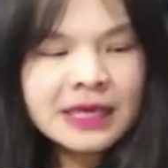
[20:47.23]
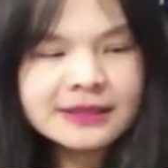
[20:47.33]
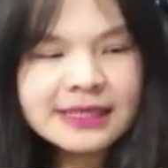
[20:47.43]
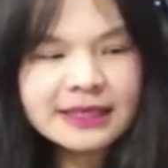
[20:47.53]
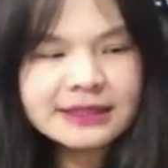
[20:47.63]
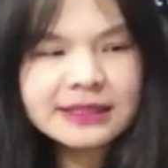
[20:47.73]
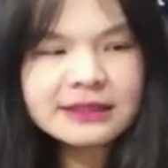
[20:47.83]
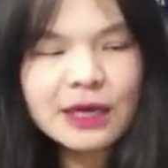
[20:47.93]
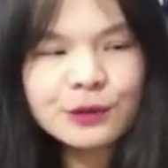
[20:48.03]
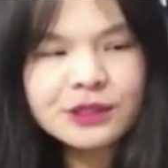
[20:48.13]
好，再来
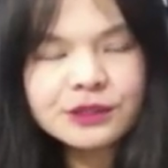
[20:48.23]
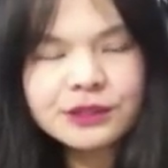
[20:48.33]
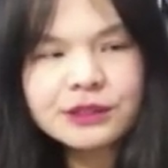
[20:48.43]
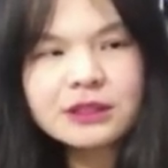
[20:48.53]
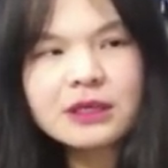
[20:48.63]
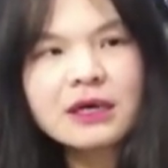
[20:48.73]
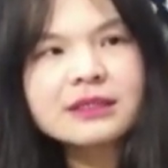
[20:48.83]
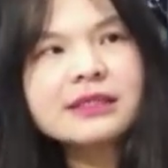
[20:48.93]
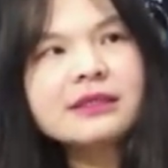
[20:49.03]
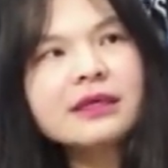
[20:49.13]
听到的是，
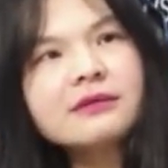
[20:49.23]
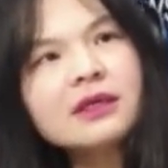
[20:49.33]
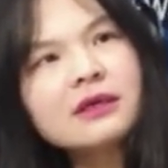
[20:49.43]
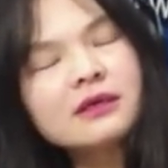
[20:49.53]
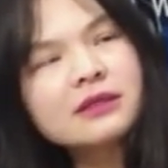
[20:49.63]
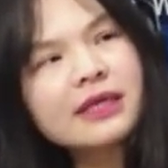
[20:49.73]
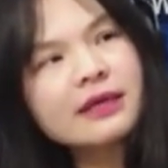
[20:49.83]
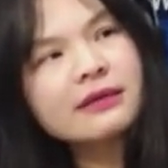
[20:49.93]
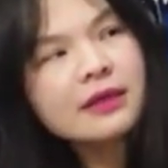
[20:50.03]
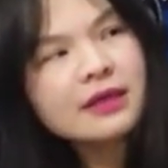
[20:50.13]
呃，今天的
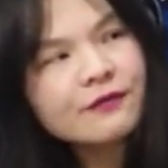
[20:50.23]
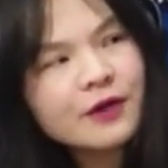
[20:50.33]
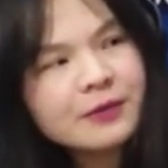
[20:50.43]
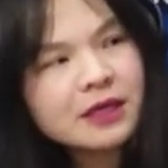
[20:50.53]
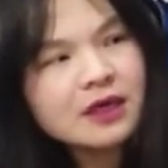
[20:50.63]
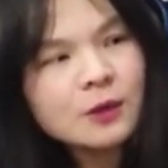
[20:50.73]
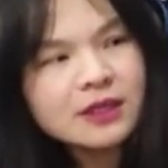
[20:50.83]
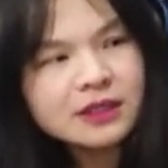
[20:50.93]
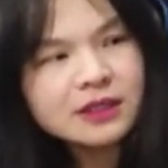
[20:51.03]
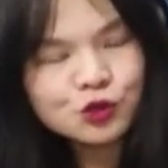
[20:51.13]
在内业方面，柯
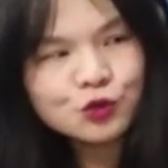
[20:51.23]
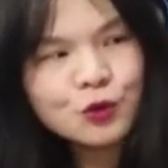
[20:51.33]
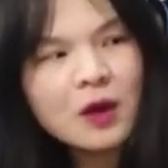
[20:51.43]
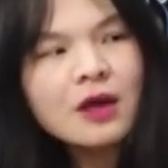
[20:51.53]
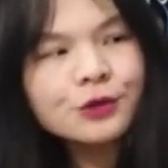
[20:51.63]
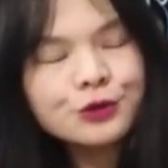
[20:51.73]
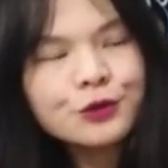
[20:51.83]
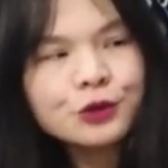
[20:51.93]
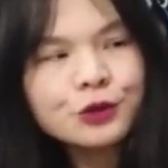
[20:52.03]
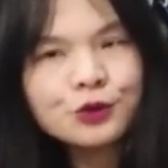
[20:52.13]
文哲说，如
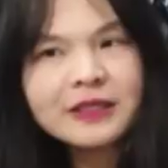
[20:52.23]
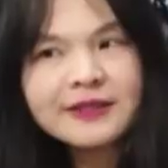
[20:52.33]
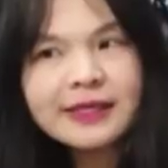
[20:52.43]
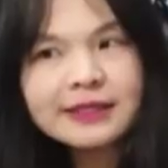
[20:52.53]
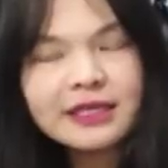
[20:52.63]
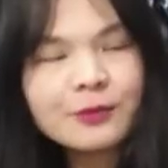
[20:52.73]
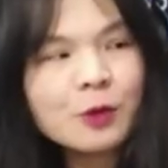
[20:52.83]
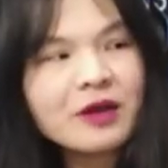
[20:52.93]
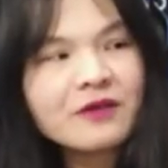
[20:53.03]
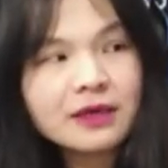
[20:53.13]
果说第三势力没
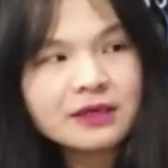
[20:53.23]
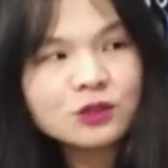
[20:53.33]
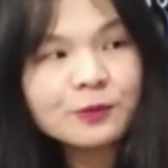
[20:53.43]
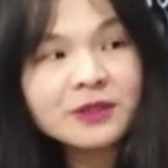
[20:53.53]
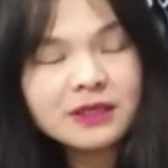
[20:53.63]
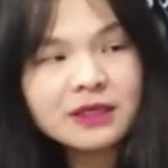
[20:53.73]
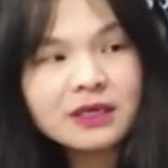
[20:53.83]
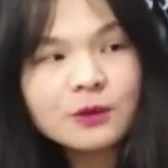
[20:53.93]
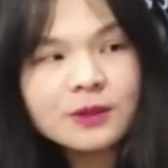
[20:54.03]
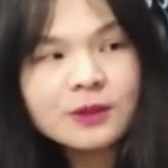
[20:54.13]
有办法合作，不能跟
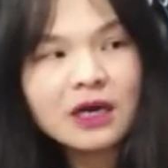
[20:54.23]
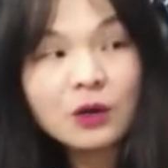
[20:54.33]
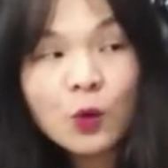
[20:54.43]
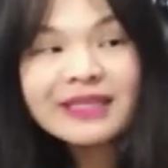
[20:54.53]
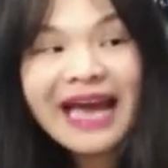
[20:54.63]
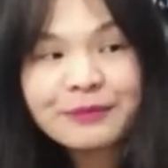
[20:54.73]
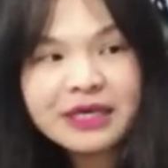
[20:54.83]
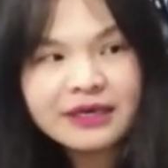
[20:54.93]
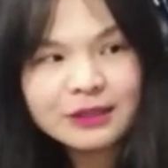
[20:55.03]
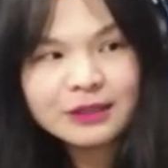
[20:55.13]
柯文呃郭台
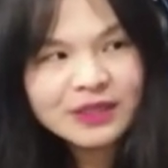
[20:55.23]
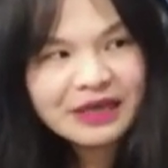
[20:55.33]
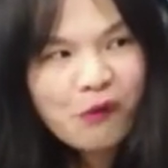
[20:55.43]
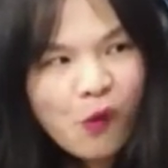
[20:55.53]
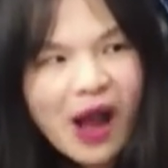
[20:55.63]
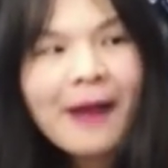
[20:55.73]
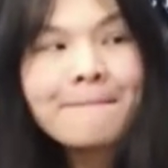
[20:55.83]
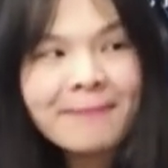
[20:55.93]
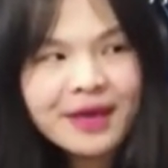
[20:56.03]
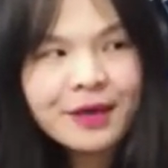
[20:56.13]
铭合作的话，
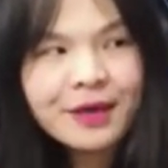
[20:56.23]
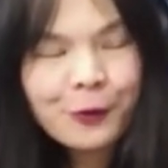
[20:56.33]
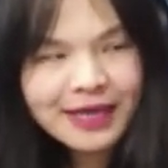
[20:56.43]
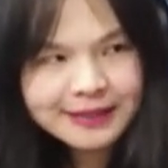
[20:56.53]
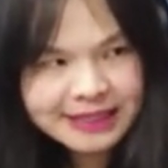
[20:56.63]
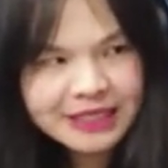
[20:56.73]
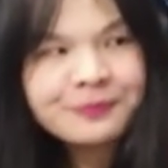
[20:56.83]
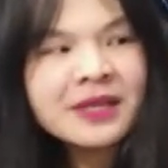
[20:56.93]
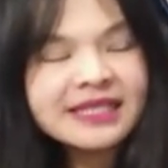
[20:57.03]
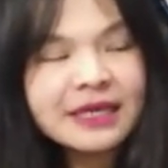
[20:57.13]
没有关
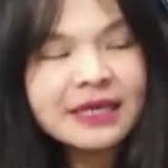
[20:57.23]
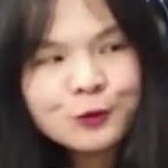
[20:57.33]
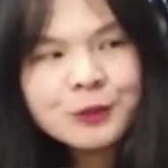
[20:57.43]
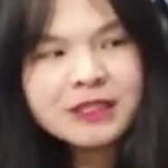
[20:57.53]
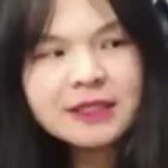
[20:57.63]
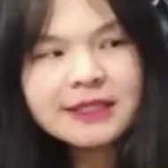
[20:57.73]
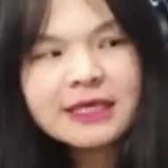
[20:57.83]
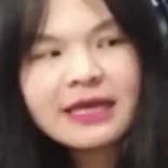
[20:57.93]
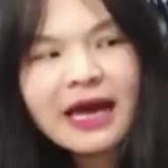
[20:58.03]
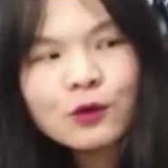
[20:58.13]
系，像托育政
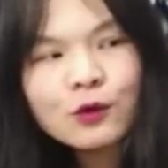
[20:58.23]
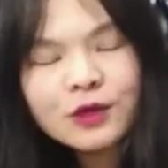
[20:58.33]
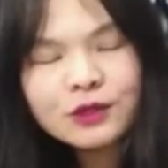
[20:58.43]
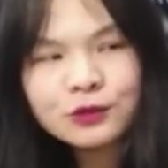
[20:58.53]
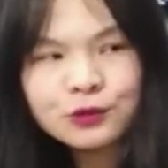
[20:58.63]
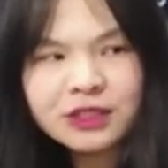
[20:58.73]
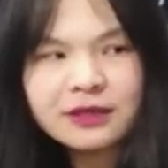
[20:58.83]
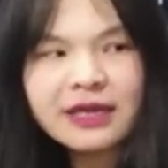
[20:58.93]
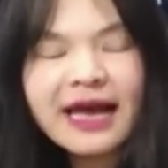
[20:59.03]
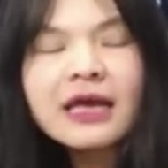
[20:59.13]
策啦、国会组
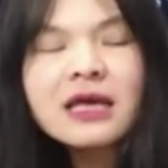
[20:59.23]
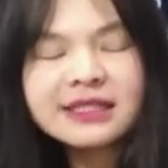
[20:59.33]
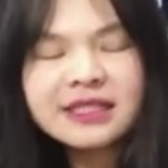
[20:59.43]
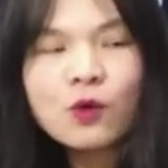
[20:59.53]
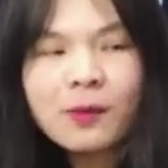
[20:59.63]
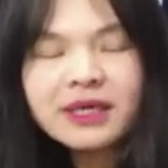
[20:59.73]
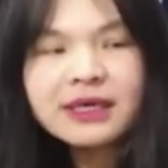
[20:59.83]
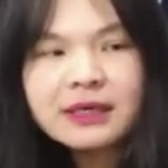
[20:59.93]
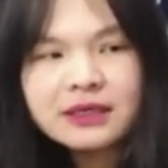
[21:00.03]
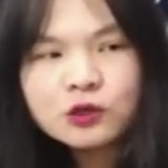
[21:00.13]
成啦这些，我们
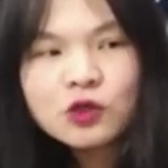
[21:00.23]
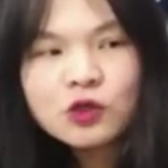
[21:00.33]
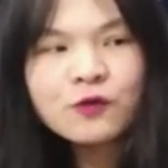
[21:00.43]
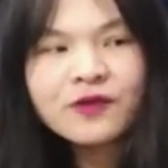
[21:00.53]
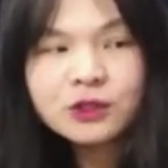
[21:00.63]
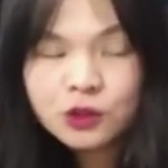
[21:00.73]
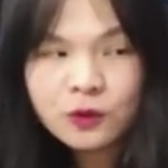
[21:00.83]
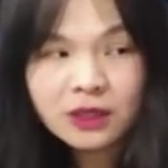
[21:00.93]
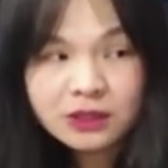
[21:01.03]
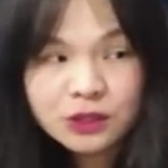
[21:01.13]
可以合作的部分
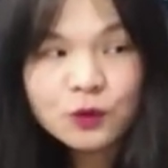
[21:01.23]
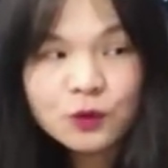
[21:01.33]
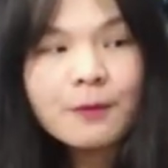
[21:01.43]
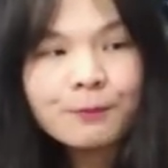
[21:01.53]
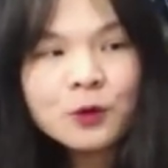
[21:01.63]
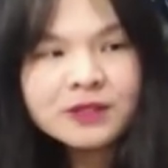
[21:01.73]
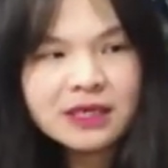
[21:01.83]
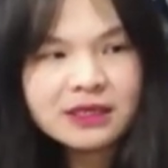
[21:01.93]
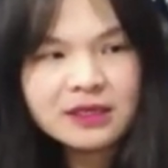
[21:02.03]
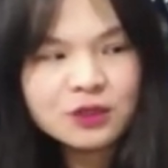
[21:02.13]
就合作，不
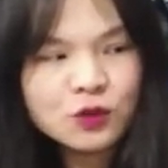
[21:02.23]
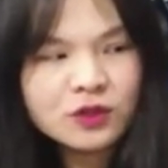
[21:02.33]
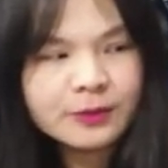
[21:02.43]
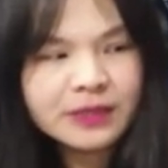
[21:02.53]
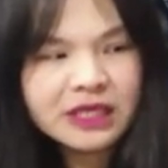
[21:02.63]
能合作的